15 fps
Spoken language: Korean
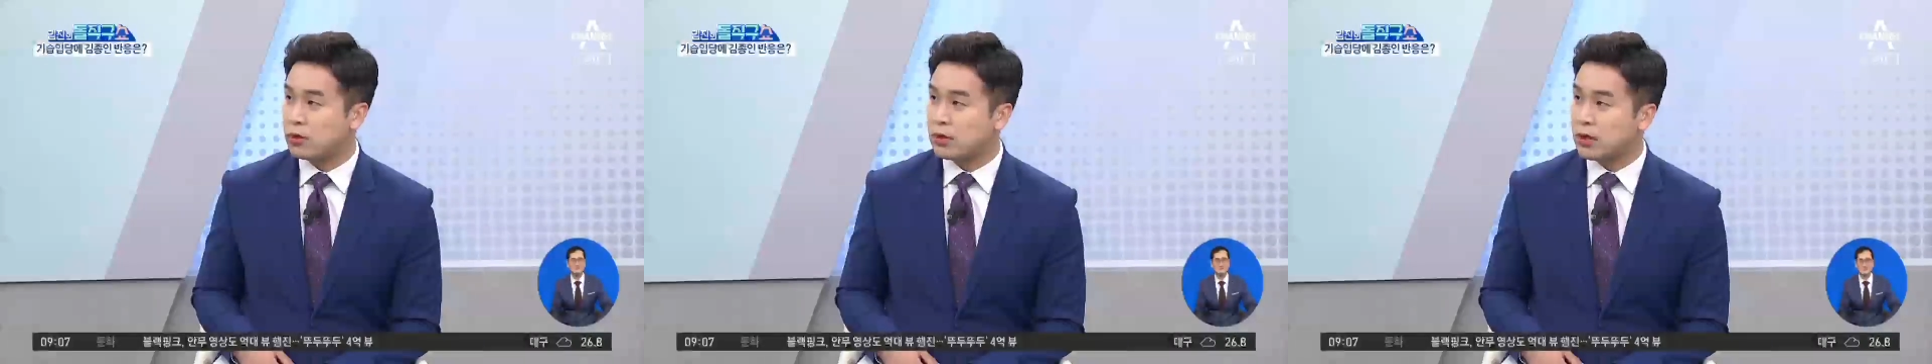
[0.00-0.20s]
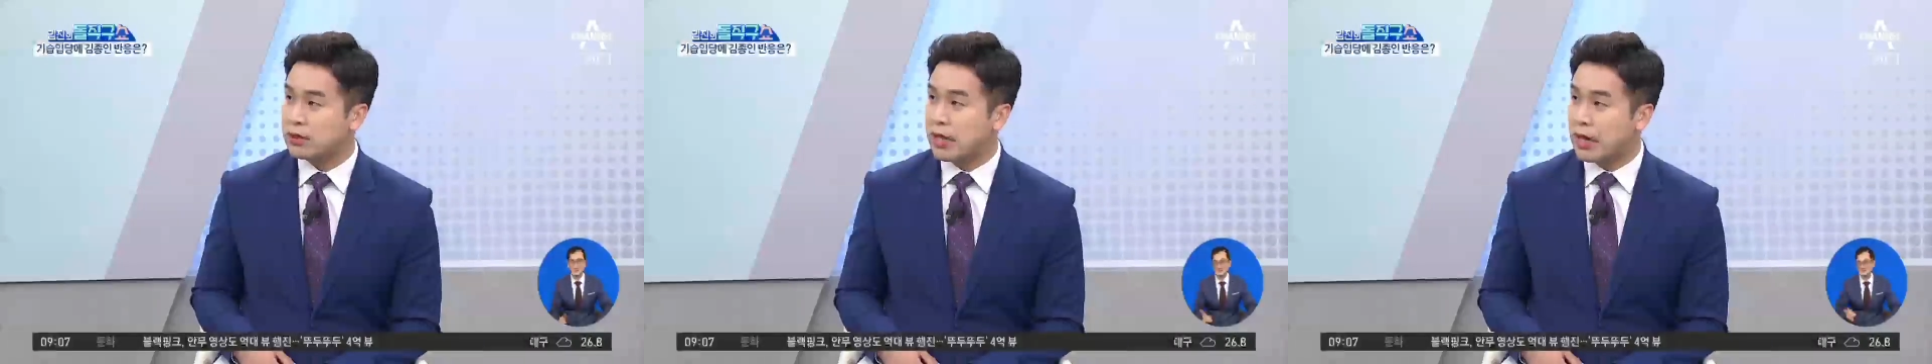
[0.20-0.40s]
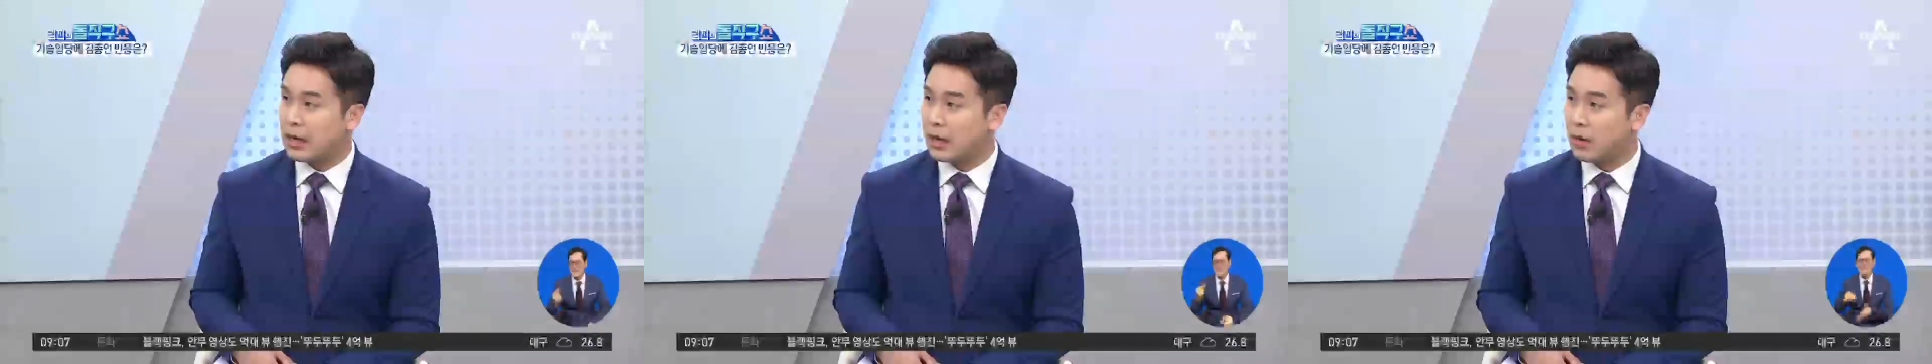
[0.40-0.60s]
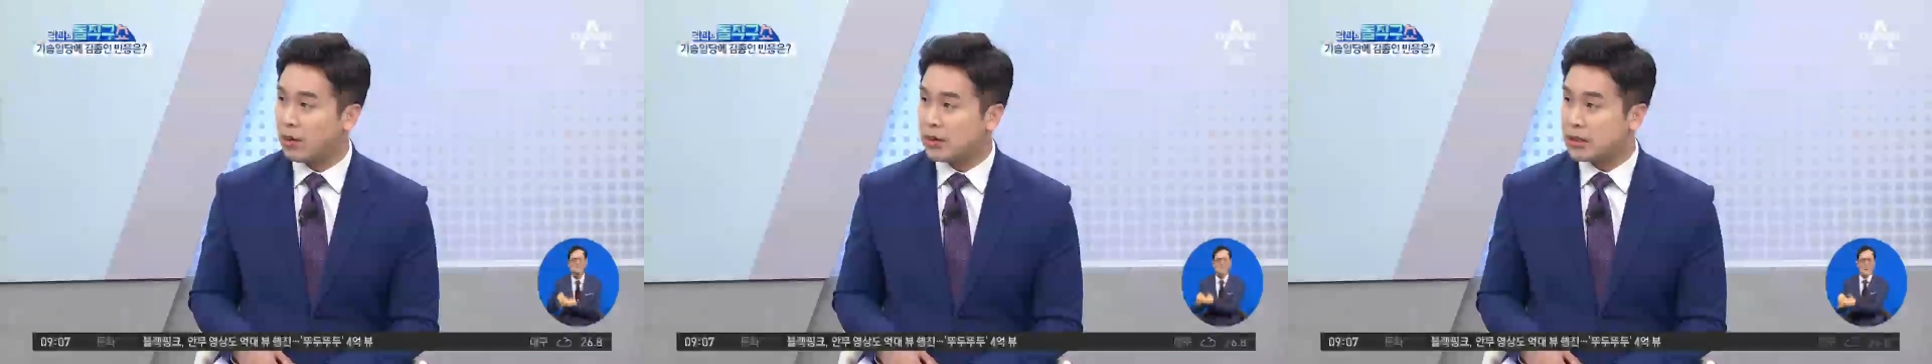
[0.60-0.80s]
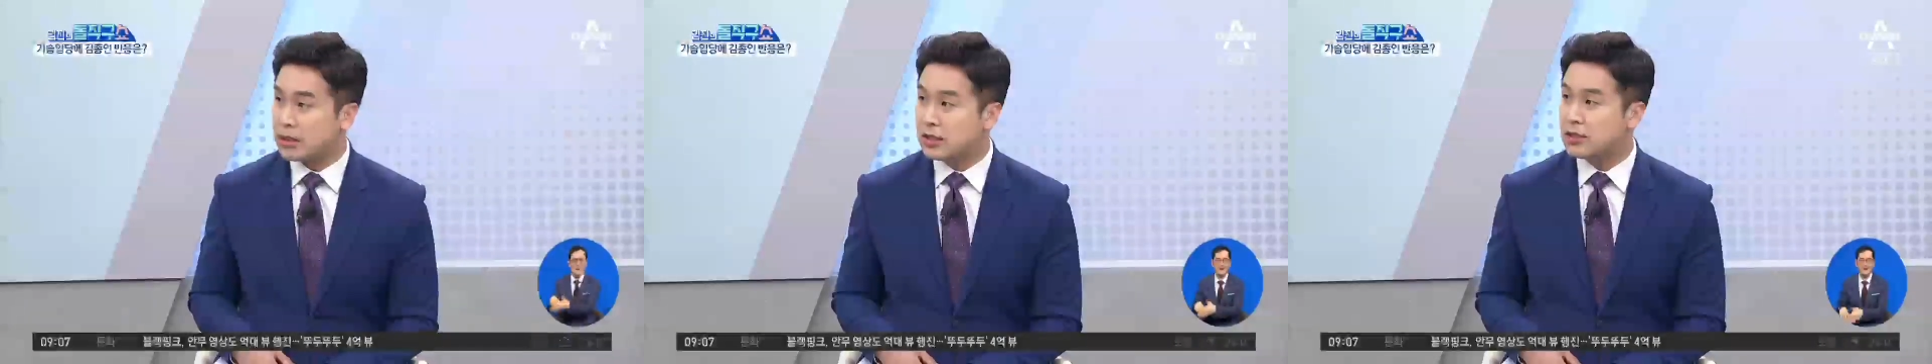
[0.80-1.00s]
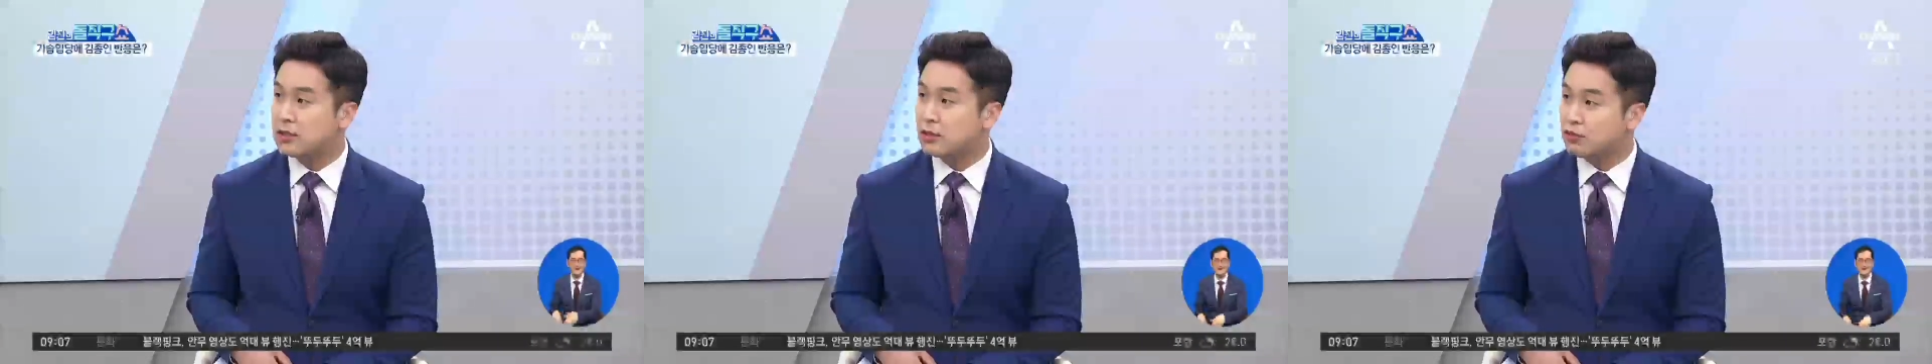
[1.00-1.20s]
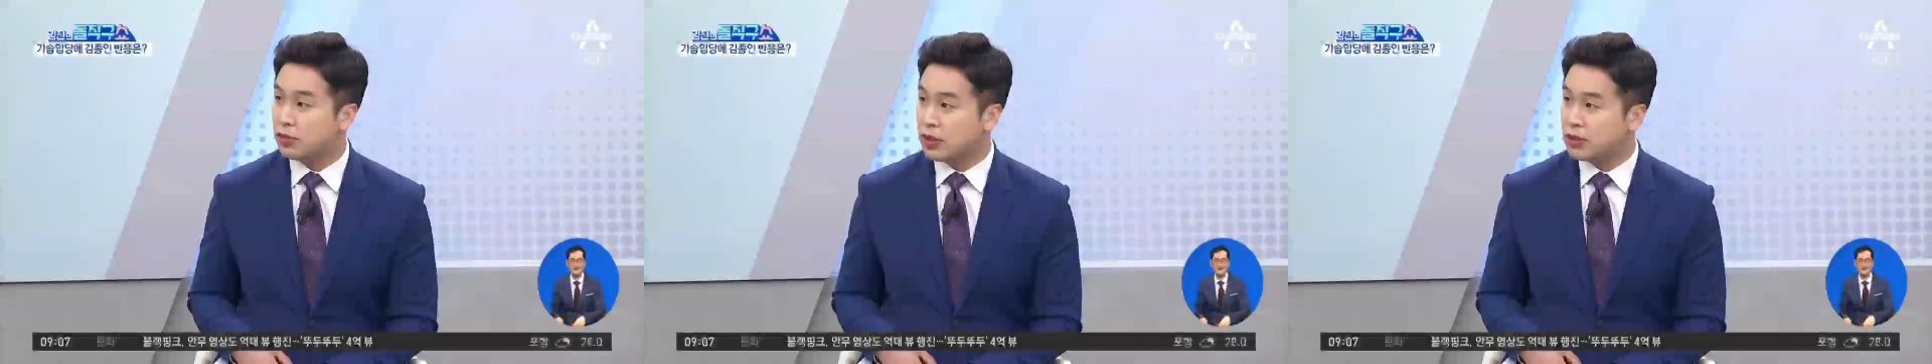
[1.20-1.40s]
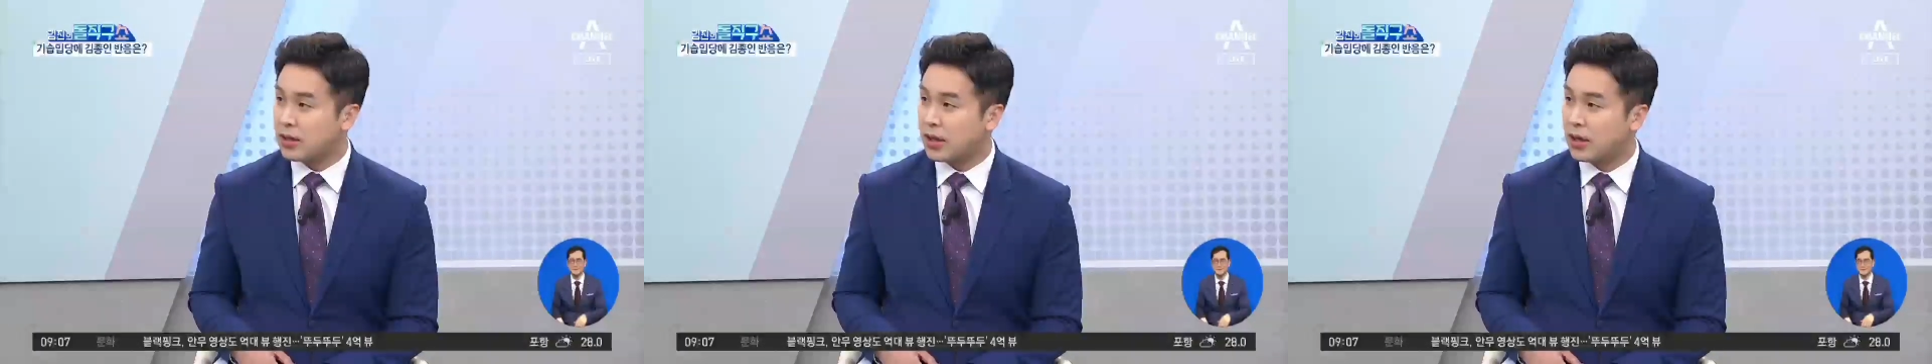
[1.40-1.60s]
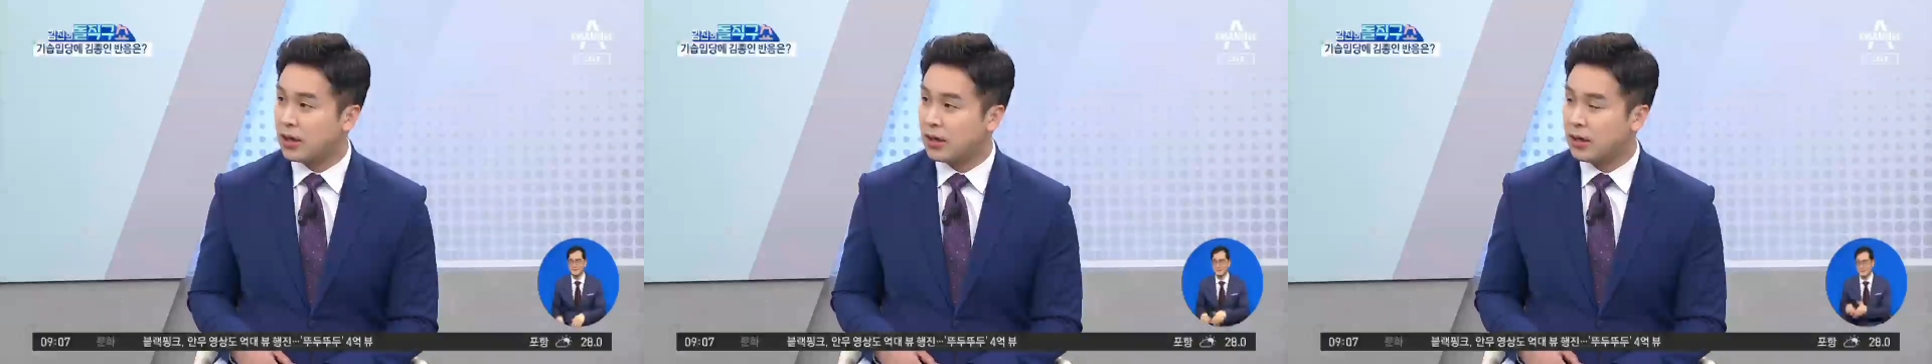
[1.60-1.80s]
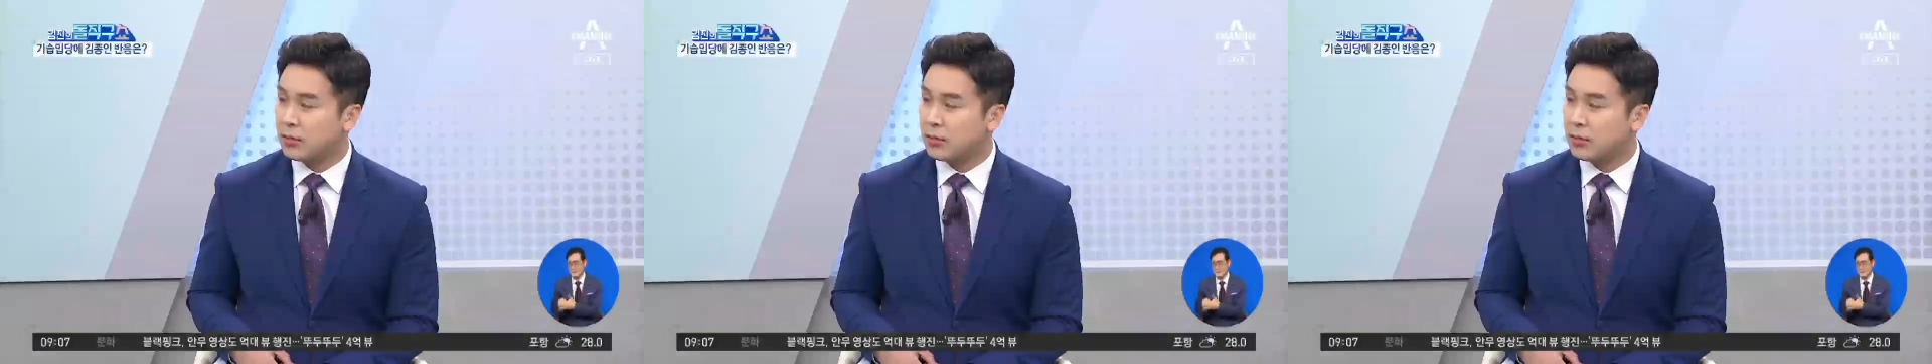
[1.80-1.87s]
일단 양해와 지지를 구했다.